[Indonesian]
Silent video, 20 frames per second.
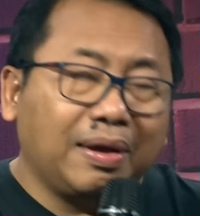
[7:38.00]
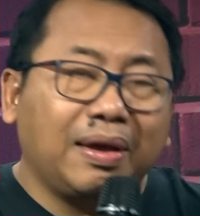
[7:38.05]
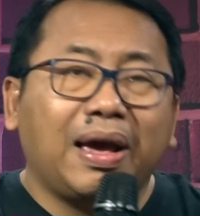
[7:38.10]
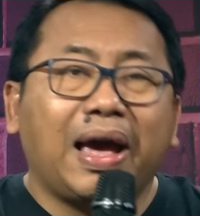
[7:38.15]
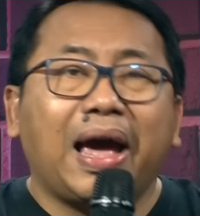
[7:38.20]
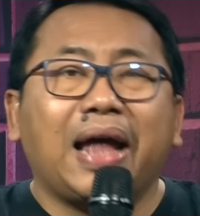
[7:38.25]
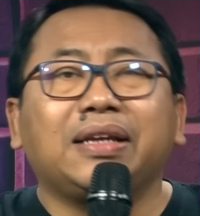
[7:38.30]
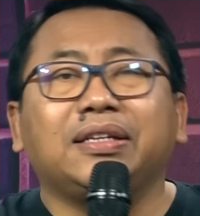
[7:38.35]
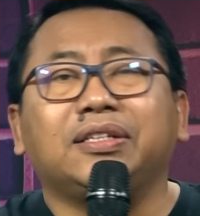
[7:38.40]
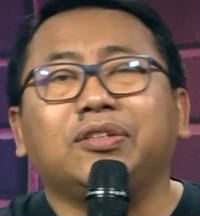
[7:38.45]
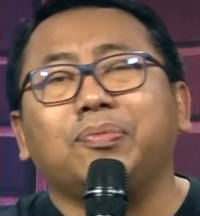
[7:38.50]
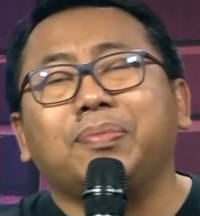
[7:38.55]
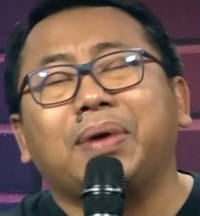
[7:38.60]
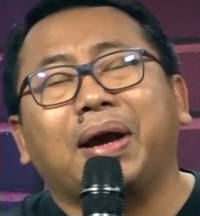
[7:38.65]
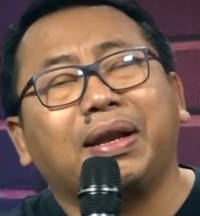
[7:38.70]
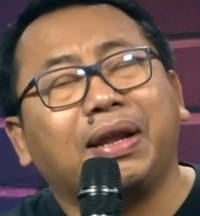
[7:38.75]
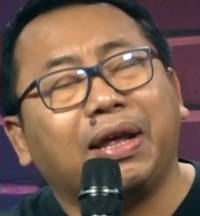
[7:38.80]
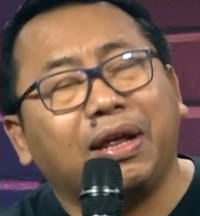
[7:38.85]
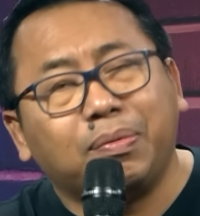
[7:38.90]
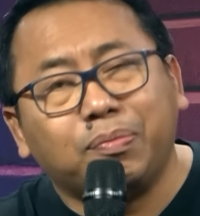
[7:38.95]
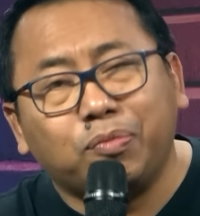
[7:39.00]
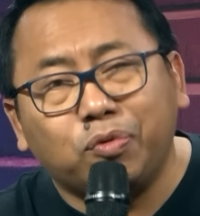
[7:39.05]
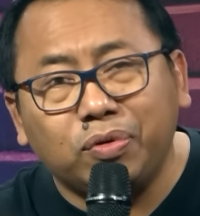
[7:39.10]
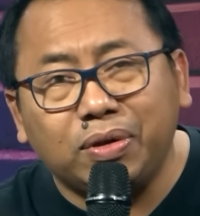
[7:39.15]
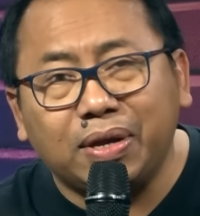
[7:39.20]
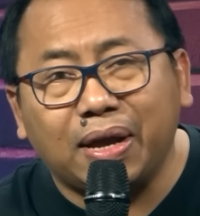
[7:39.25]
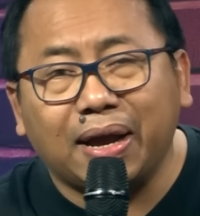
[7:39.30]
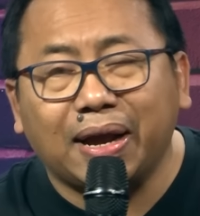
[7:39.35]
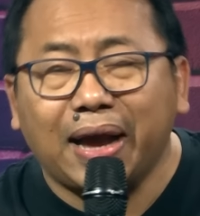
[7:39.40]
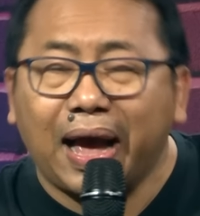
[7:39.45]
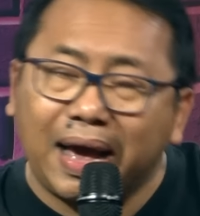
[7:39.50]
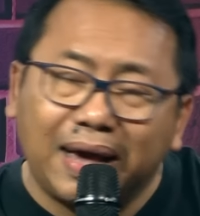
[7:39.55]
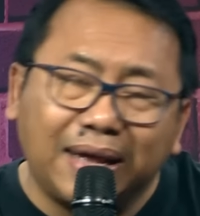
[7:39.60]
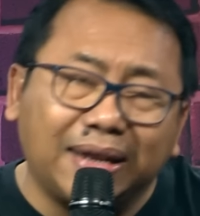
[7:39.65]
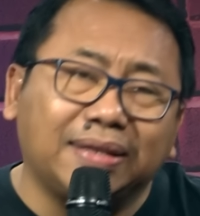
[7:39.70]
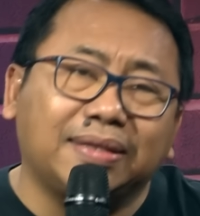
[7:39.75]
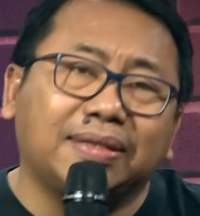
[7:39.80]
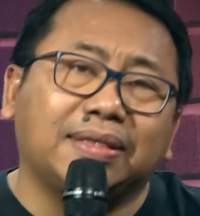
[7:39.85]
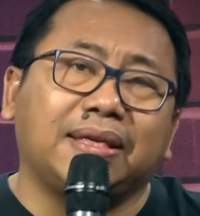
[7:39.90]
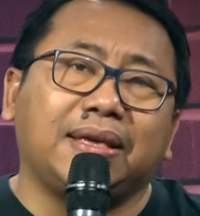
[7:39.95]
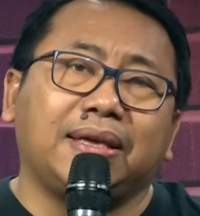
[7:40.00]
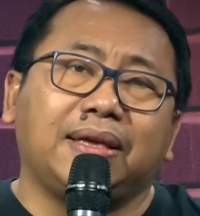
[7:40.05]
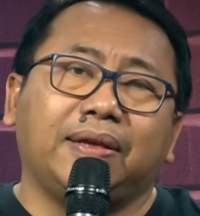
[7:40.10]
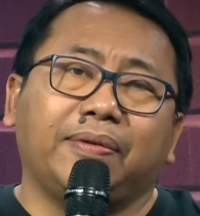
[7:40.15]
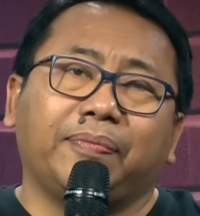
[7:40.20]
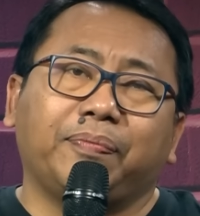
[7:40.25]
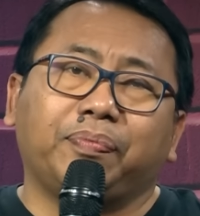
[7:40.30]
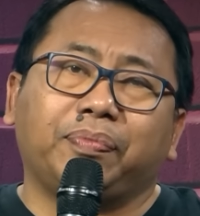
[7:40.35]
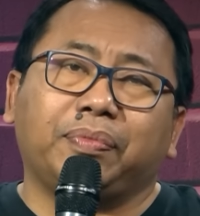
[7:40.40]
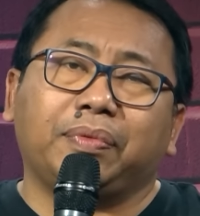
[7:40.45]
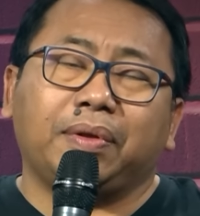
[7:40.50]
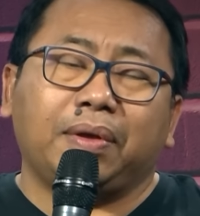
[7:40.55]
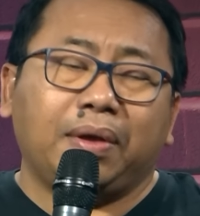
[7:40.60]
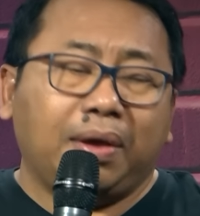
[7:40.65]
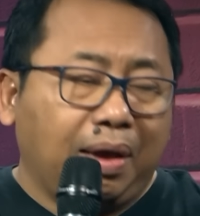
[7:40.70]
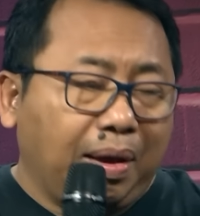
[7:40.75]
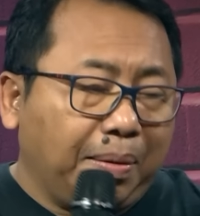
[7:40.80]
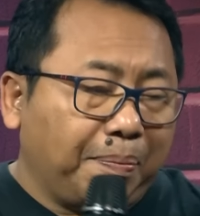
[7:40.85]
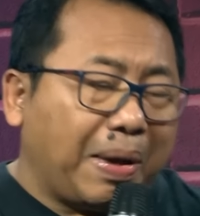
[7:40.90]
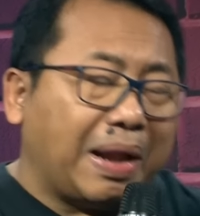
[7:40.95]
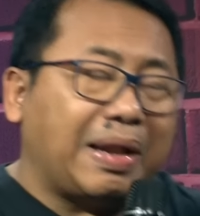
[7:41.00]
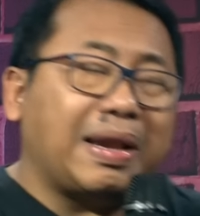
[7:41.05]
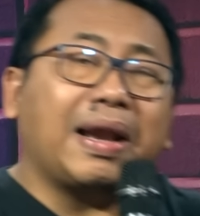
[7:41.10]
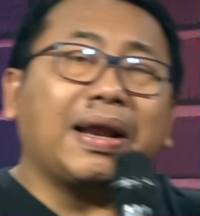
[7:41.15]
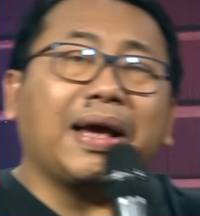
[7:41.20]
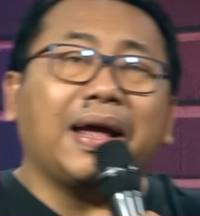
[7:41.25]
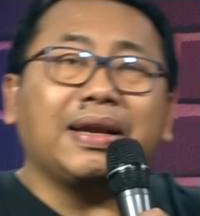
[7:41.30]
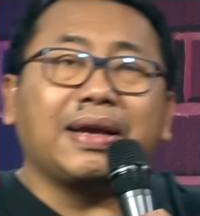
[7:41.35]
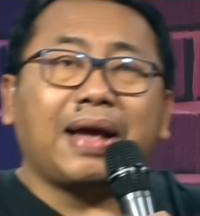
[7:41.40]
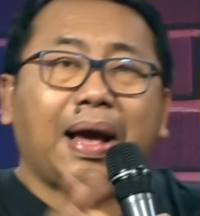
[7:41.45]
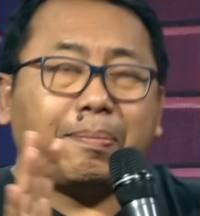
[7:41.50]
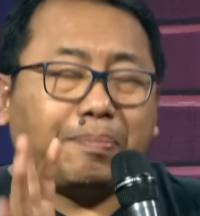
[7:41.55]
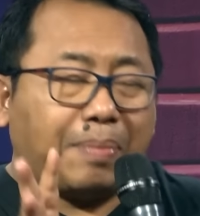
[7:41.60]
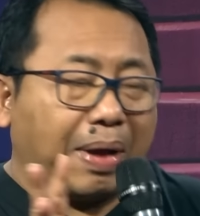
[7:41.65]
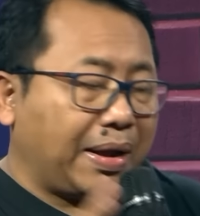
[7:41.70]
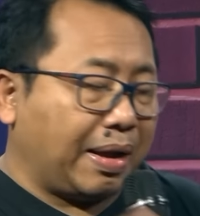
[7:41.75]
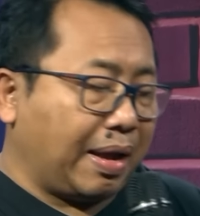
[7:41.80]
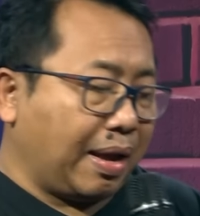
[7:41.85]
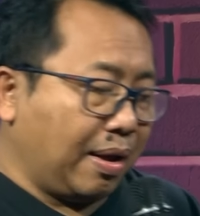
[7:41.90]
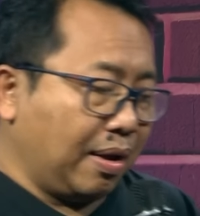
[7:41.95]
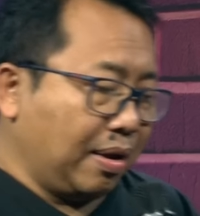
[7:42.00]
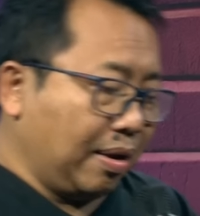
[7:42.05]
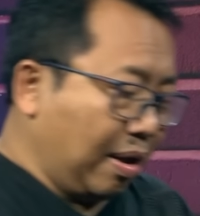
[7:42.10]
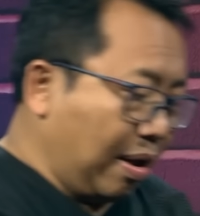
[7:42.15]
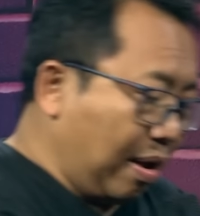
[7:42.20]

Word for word: Anies itu nggak ada ilmunya, nggak ngerti. Padahal kan gampang ya.